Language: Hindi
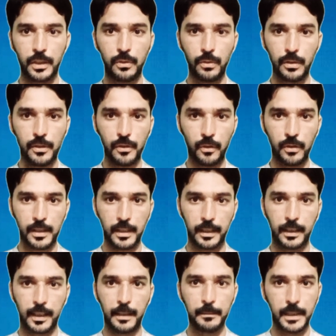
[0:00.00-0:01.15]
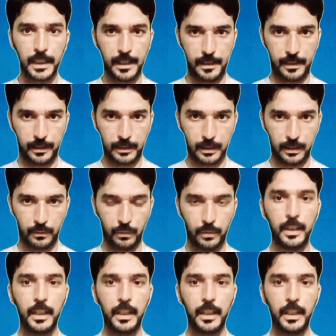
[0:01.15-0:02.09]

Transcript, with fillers: डूल सॉन्ग्स का काम ले सकता हूँ